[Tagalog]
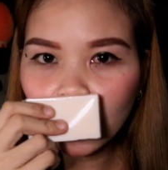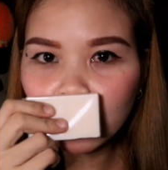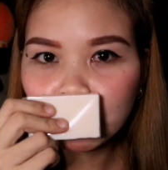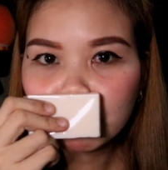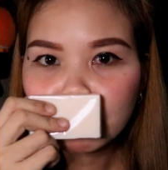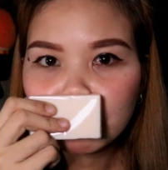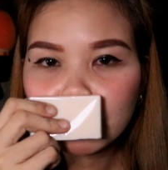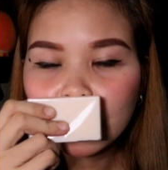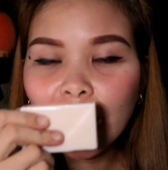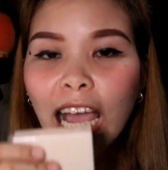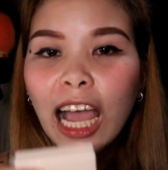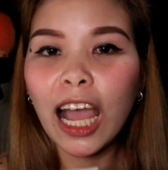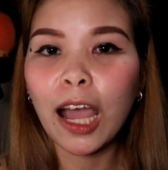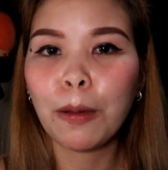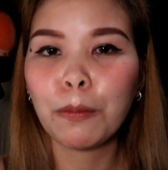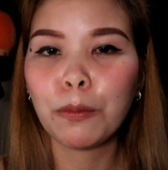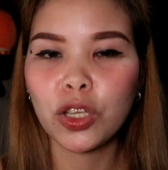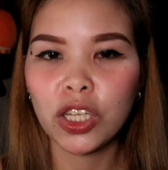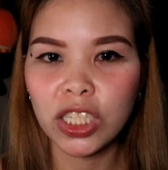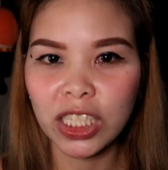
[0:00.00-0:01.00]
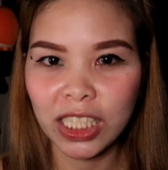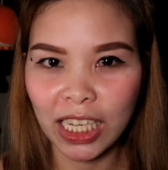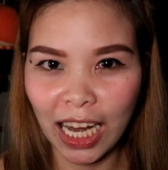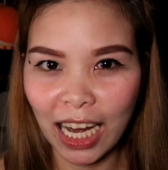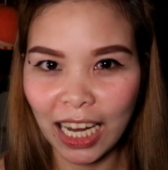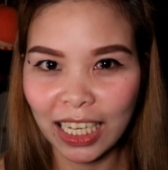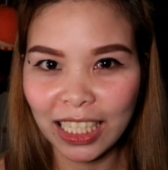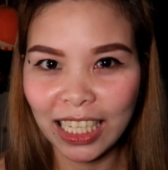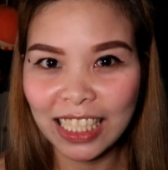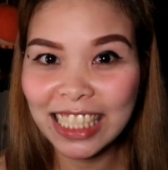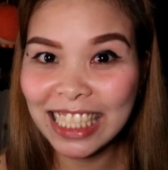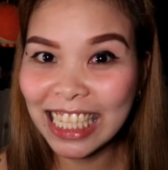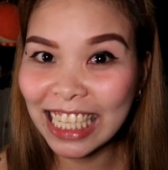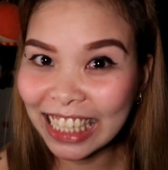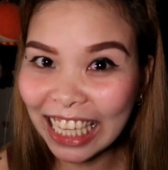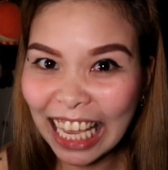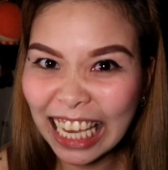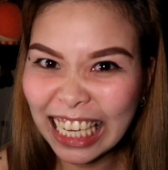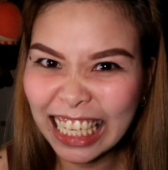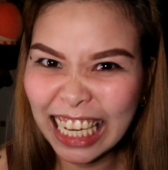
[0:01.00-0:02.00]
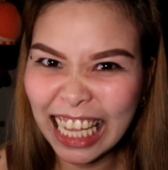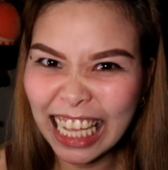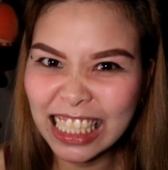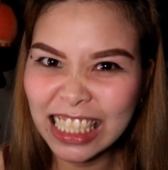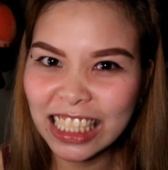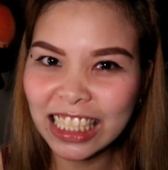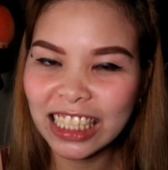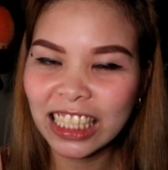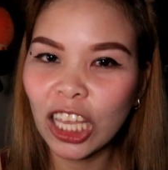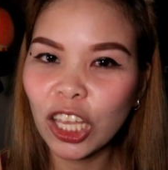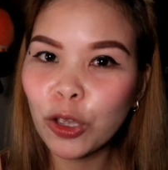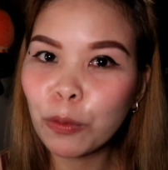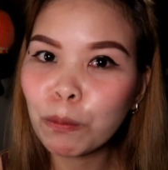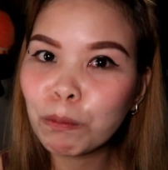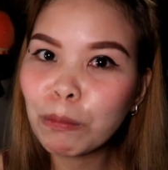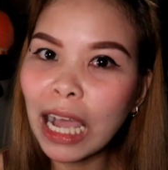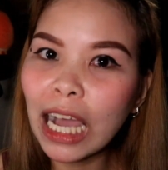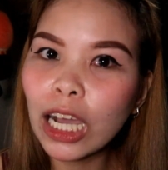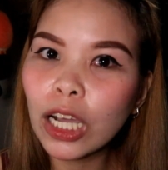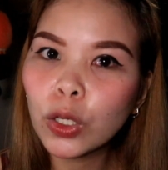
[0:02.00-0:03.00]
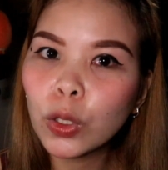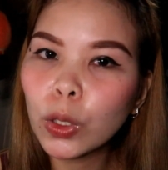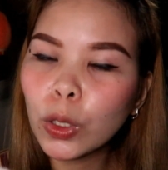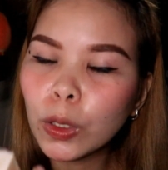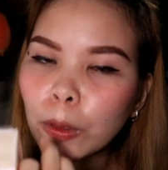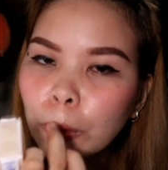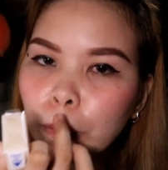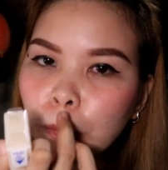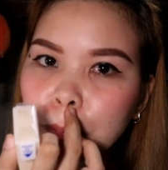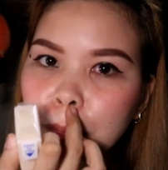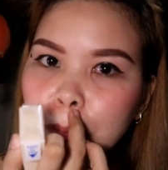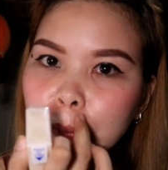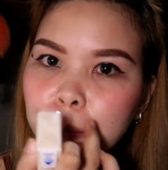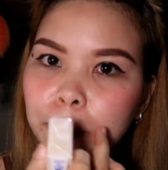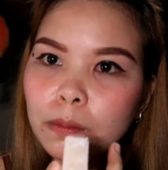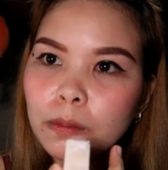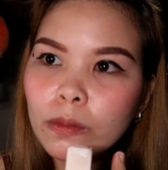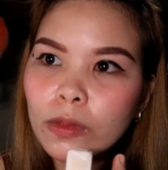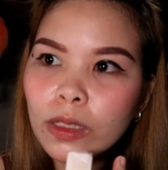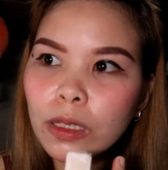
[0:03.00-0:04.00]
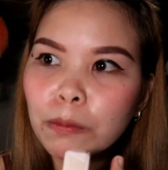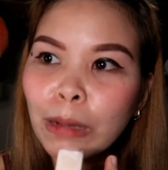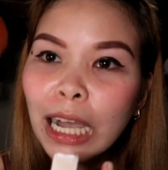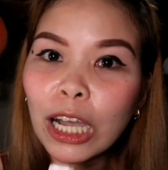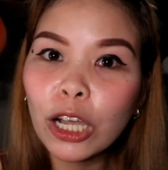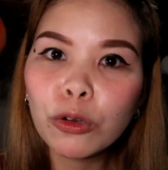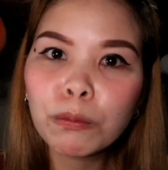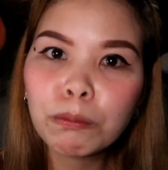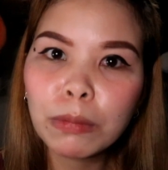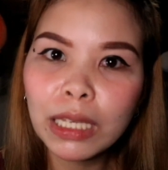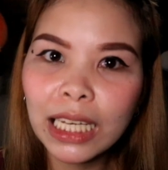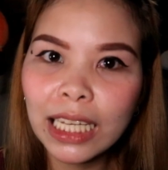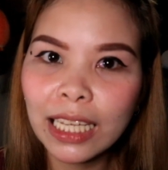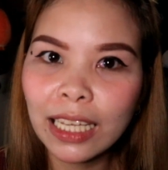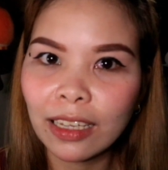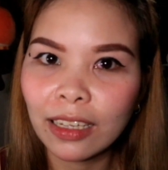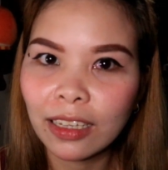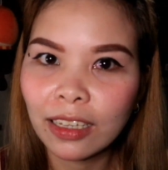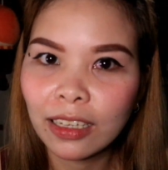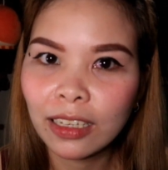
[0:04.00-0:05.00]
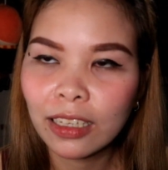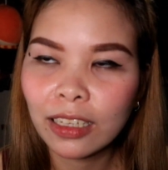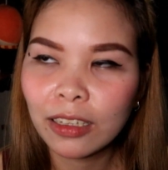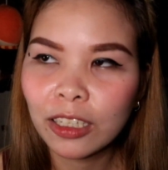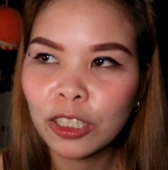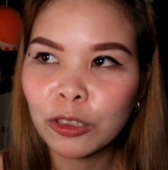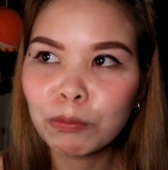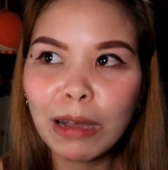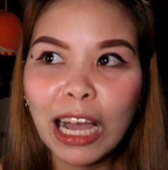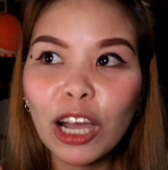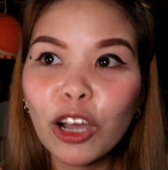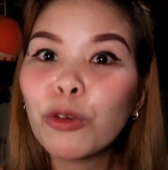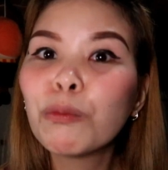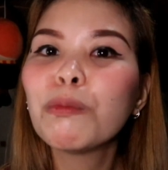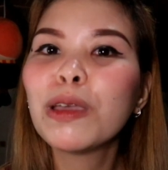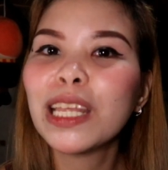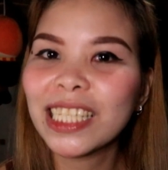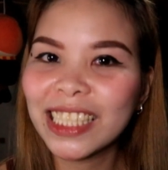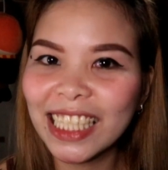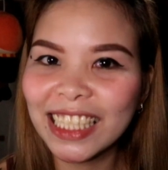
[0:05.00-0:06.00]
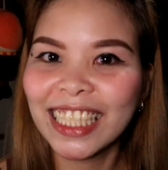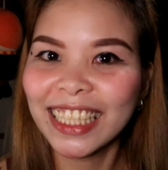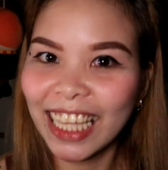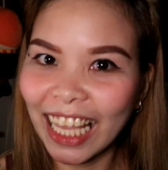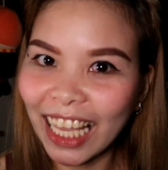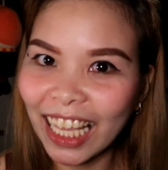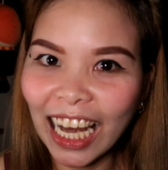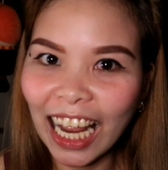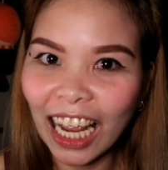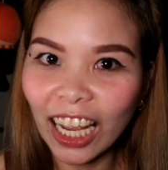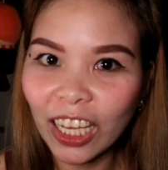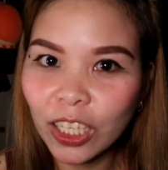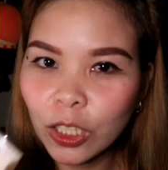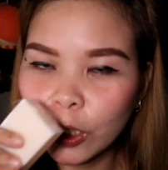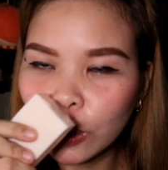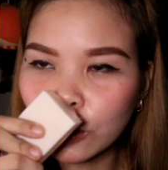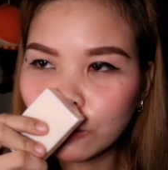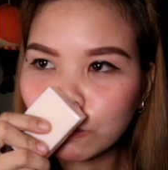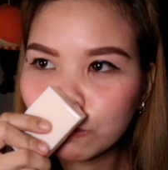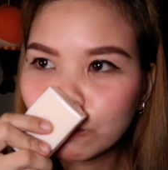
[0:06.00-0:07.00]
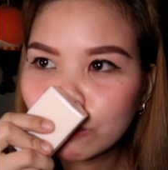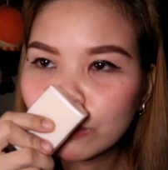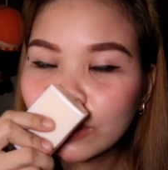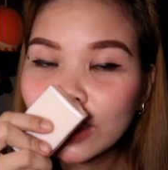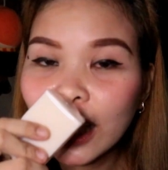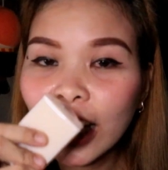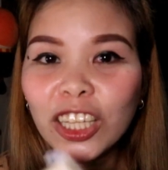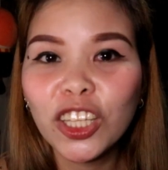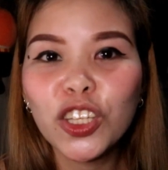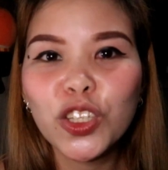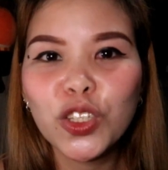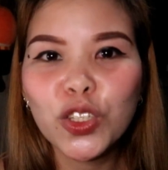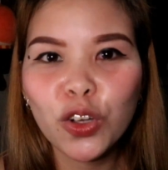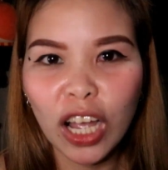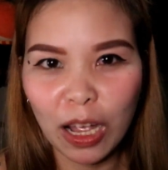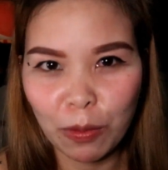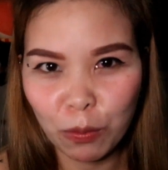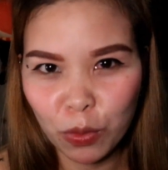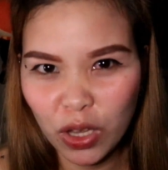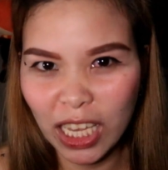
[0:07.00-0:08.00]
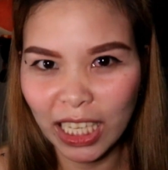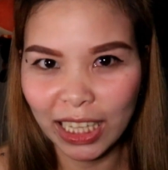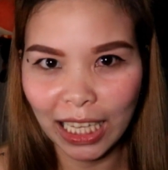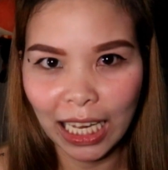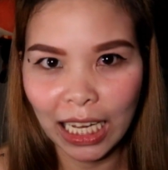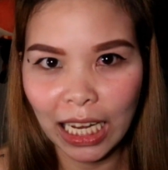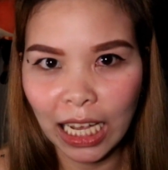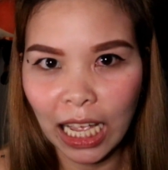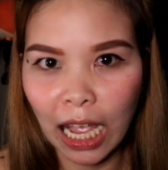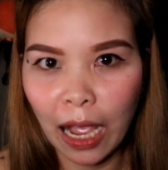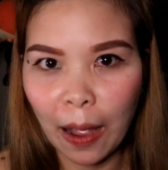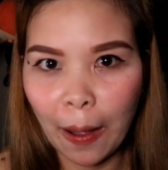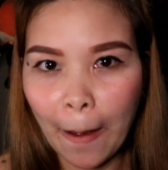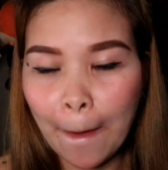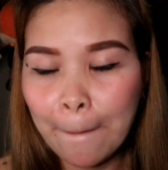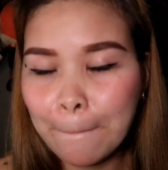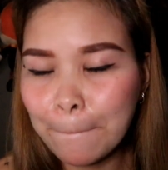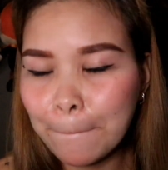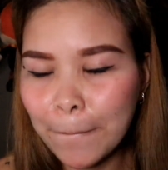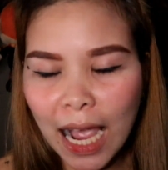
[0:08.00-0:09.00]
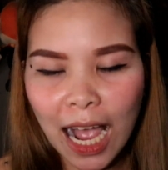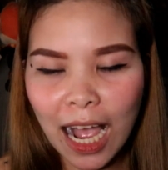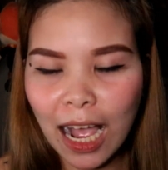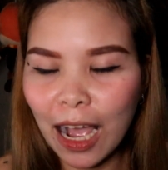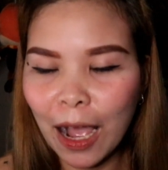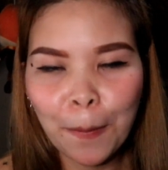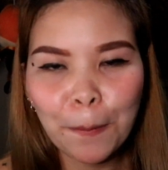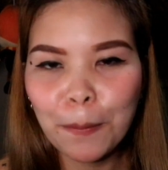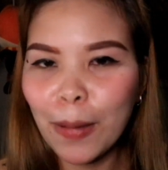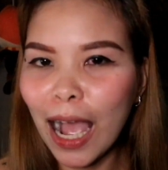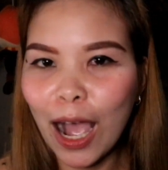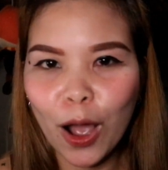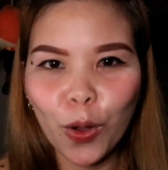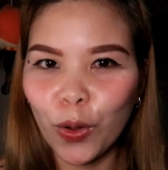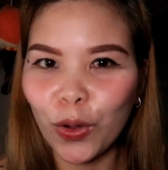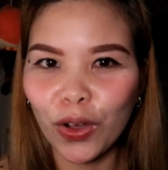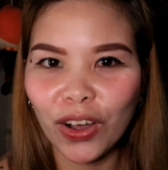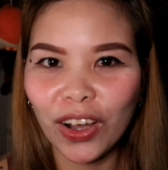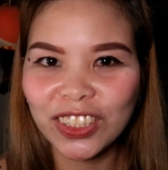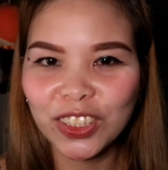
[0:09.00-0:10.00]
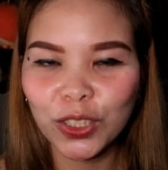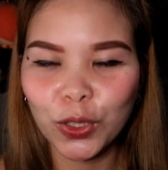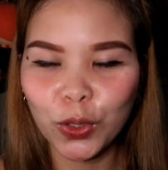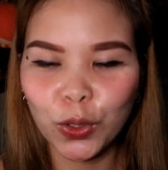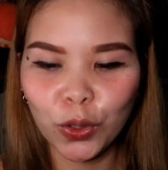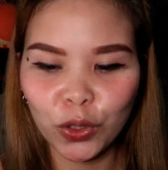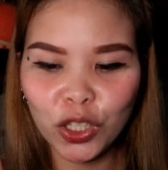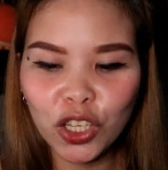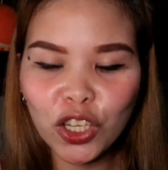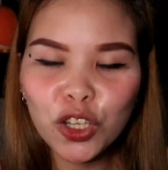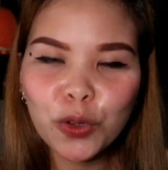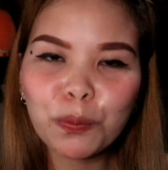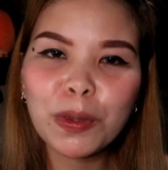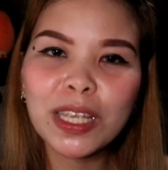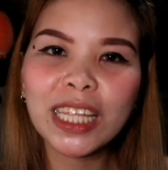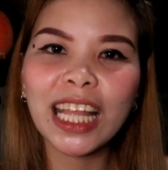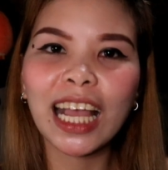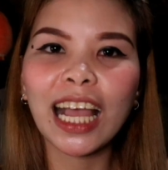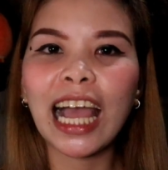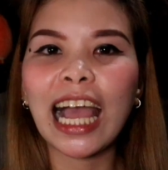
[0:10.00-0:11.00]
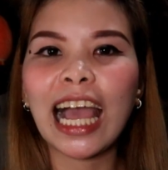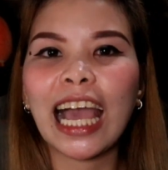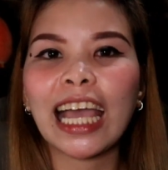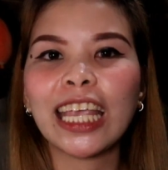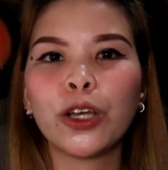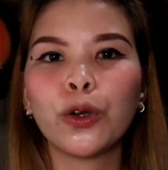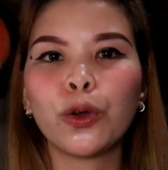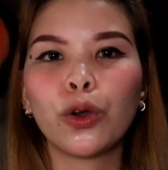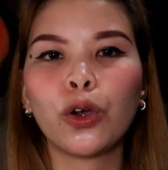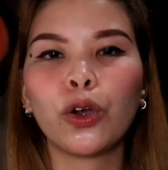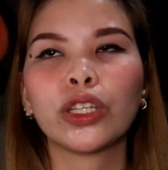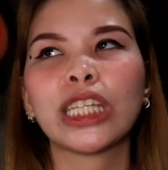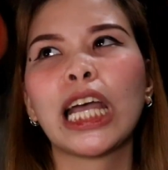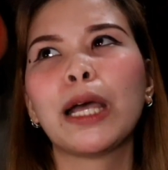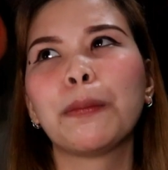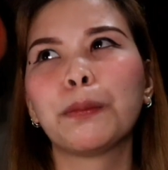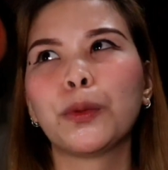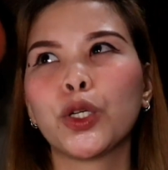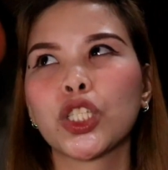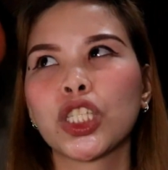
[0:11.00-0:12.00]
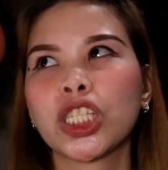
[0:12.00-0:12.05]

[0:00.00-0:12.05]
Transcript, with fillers: Ito, amoy siya ng chinelas na yung bagong, bagong bili. Yung bagong bili sa sidera, yun. Ganun yung amoy niya talaga. Ang, pa, ang baho. So, yun yung pinakaayaw ko.